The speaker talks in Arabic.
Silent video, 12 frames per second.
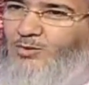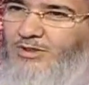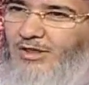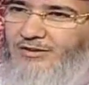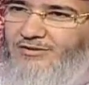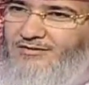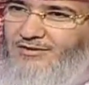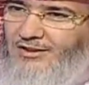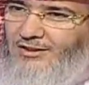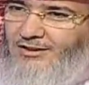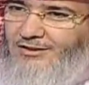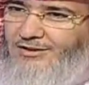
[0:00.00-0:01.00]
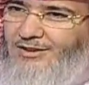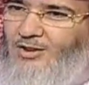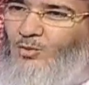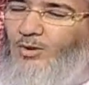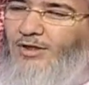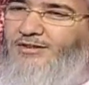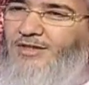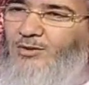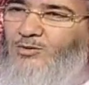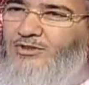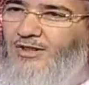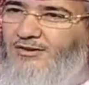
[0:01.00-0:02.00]
وزاره الصحه
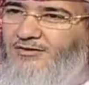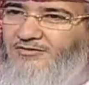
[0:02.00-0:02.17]
واداء وزاره